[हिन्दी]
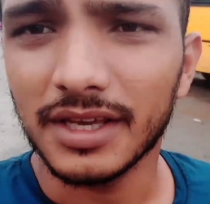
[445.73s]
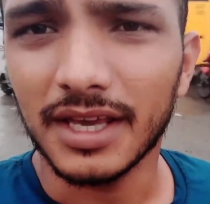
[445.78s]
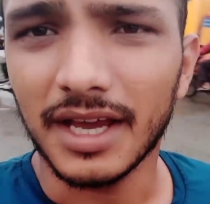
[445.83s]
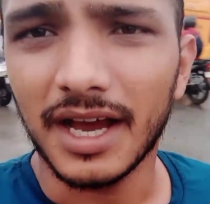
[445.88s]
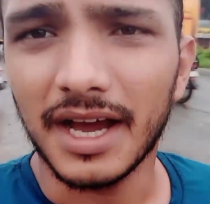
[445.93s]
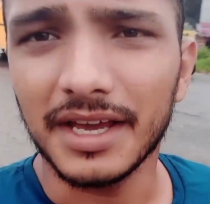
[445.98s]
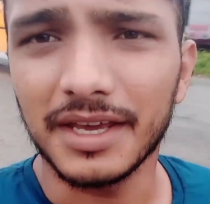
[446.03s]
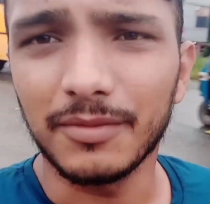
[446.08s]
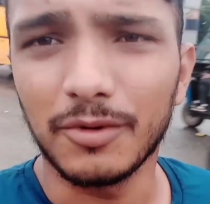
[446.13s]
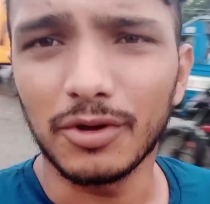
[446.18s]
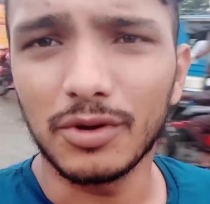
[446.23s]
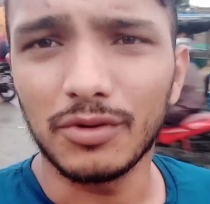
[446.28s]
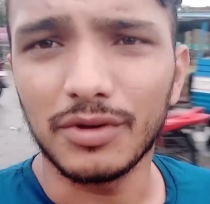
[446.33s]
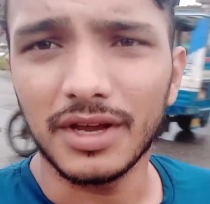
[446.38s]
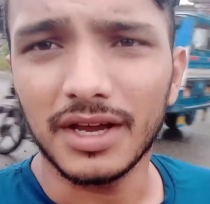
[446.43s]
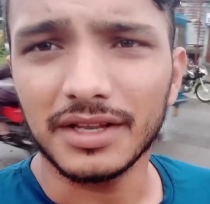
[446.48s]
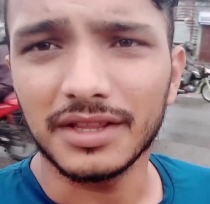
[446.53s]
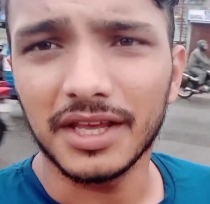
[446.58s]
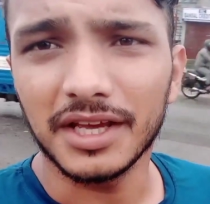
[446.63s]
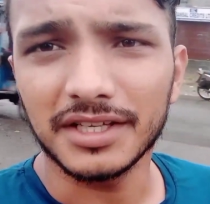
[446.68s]
क्या ही बोलूँ
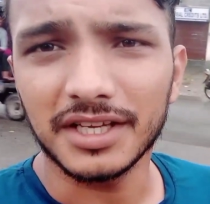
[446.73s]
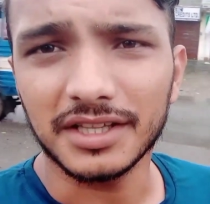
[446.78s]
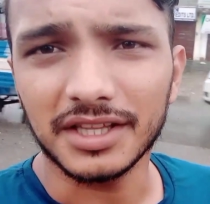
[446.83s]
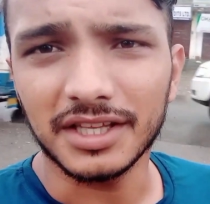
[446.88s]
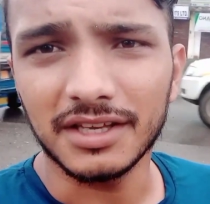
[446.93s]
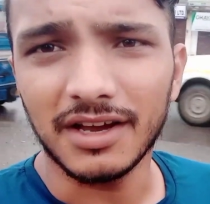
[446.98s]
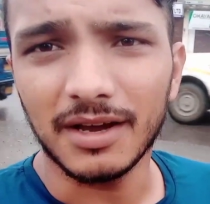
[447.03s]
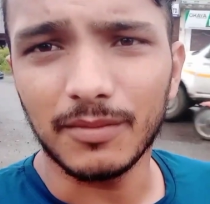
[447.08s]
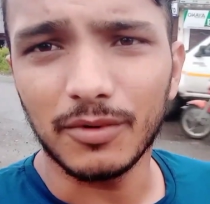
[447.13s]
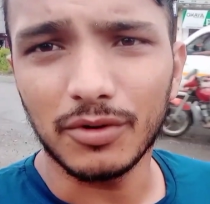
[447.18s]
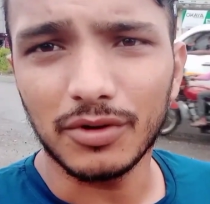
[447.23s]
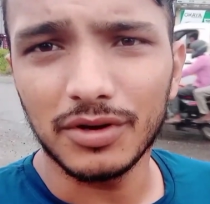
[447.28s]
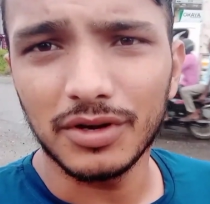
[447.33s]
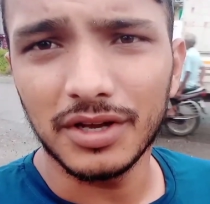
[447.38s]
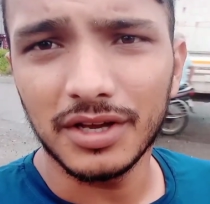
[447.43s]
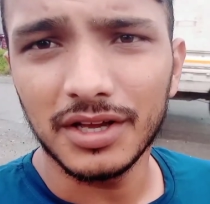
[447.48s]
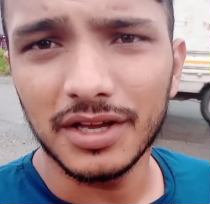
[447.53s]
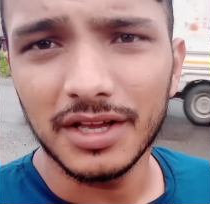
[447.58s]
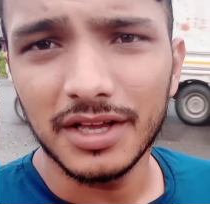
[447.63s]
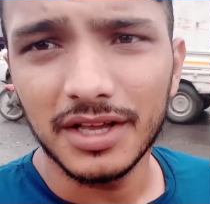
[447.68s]
यार देख सकते हैं आप
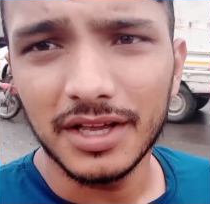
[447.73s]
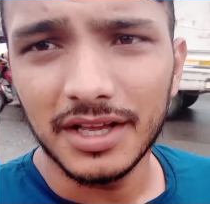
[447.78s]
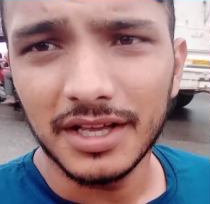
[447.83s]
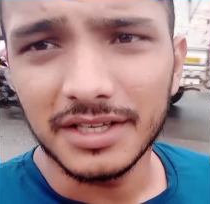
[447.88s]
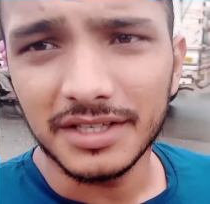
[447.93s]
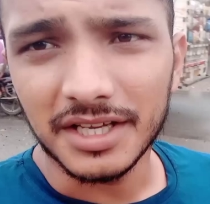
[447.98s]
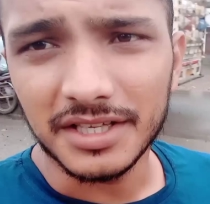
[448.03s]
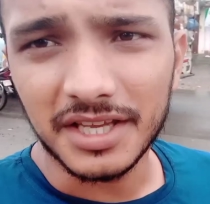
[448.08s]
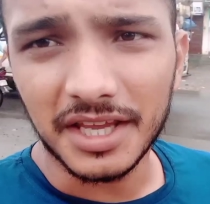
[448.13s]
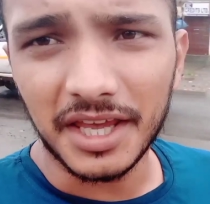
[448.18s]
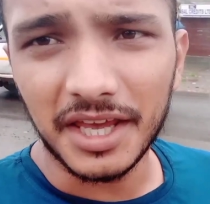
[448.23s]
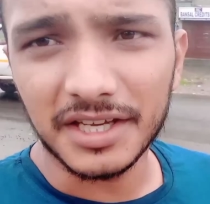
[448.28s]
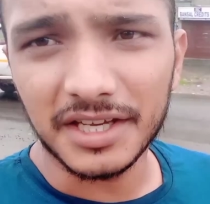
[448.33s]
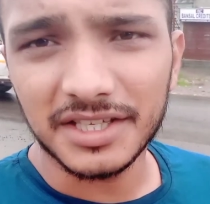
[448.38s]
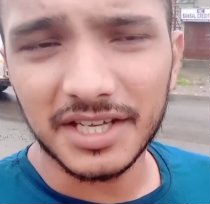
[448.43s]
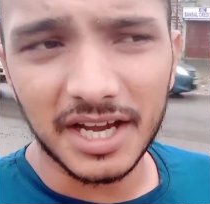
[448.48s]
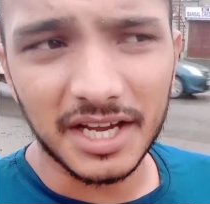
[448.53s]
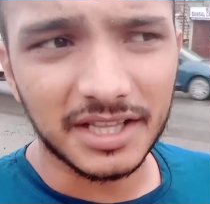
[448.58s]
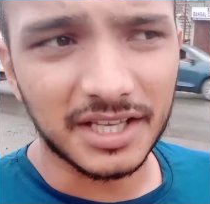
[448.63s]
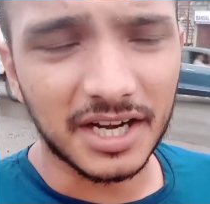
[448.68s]
लोग जैसे एक
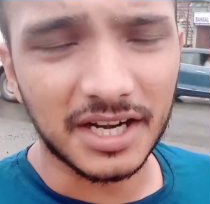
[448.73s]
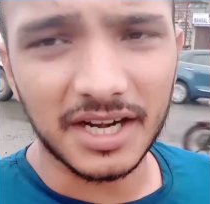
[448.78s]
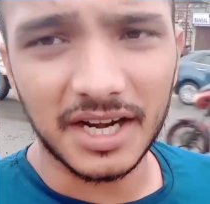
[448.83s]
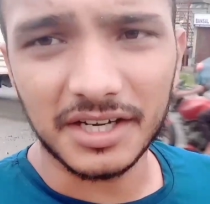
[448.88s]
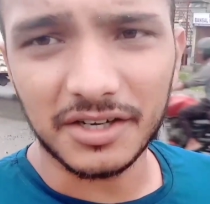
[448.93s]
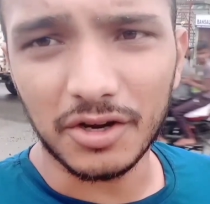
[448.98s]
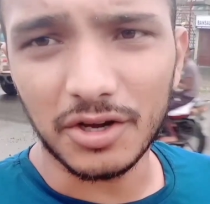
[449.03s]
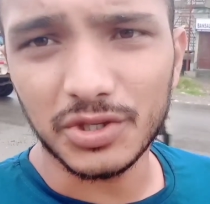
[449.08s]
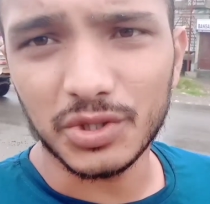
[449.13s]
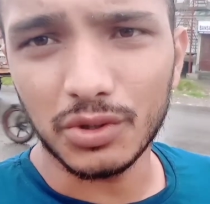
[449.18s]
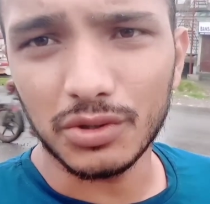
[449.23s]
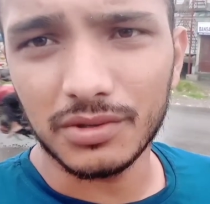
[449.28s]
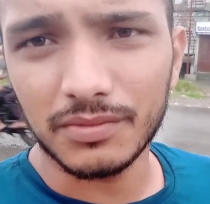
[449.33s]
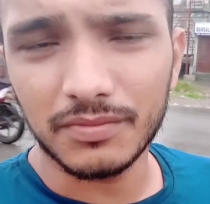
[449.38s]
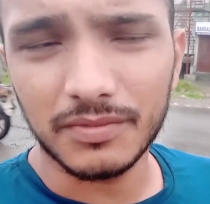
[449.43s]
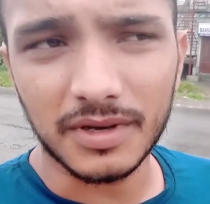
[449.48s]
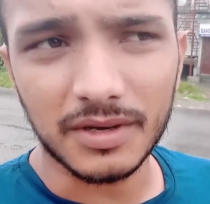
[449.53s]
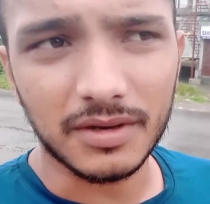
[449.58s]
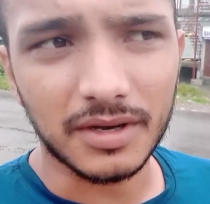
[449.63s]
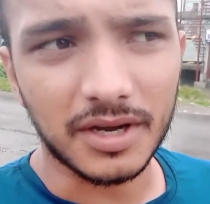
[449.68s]
साइड रेड लाइट क्रॉस हो
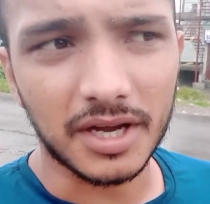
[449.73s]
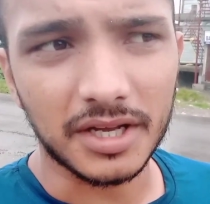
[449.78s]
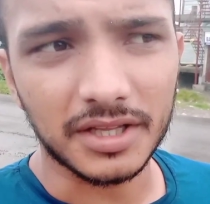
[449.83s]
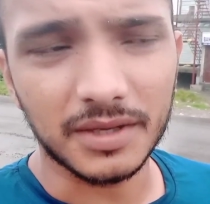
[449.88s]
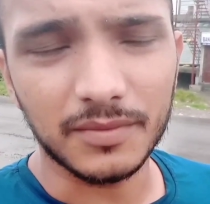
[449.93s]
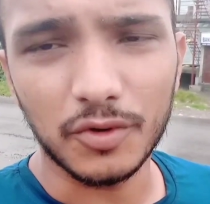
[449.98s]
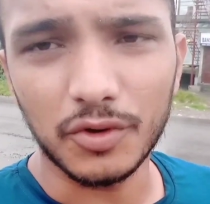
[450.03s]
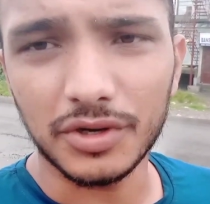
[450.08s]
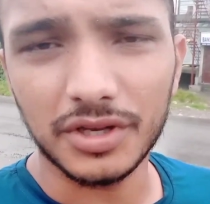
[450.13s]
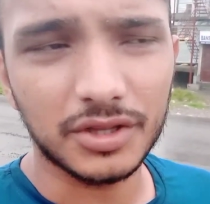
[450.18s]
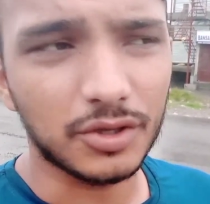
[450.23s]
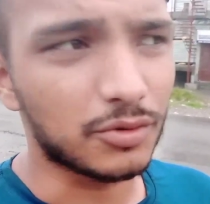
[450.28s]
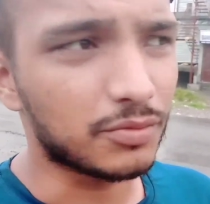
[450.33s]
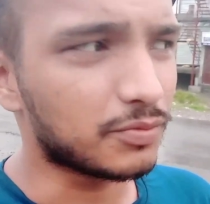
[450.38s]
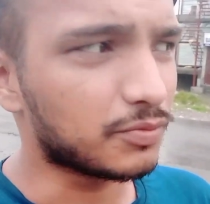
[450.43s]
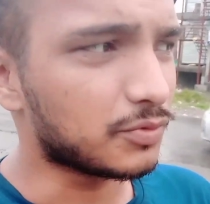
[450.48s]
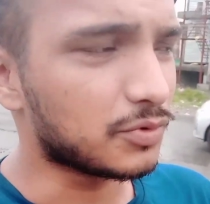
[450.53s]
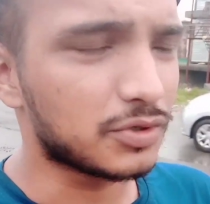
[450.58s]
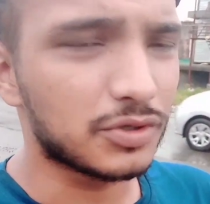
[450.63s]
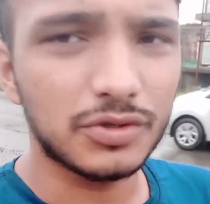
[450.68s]
ख़त्म हो रही तो
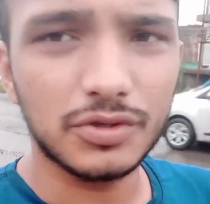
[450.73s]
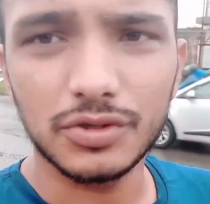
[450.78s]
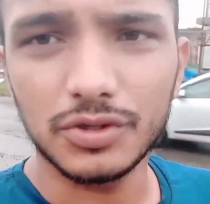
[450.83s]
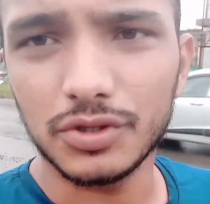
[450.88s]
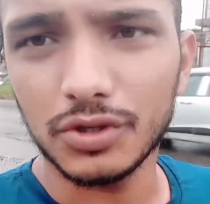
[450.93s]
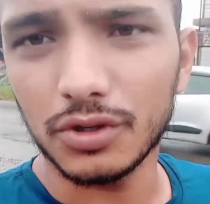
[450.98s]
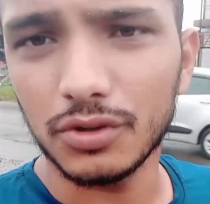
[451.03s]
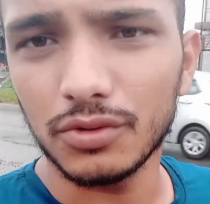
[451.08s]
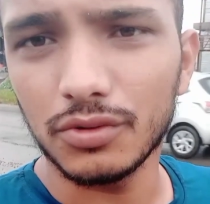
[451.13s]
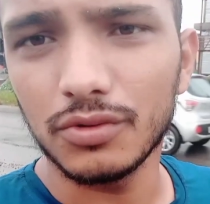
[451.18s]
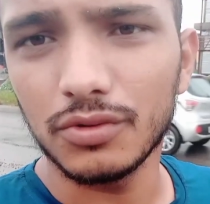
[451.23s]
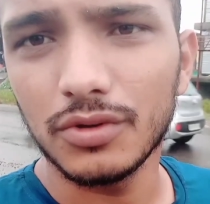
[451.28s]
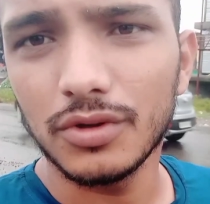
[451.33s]
जो